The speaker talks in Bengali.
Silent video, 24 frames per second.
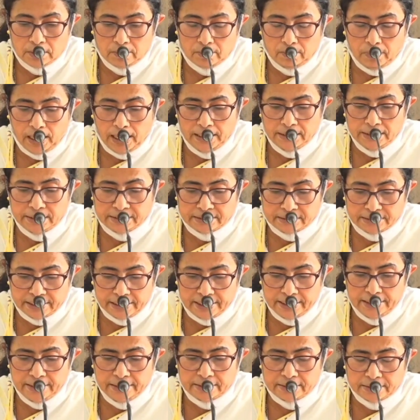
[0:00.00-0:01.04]
বাইশ
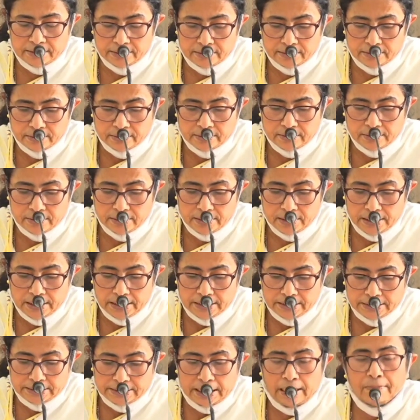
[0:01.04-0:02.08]
তেইশ
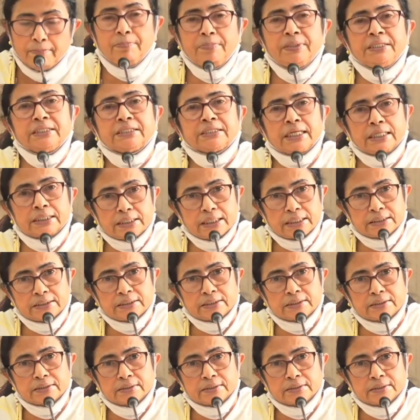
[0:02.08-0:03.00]
ছাব্বিশ সাতাশ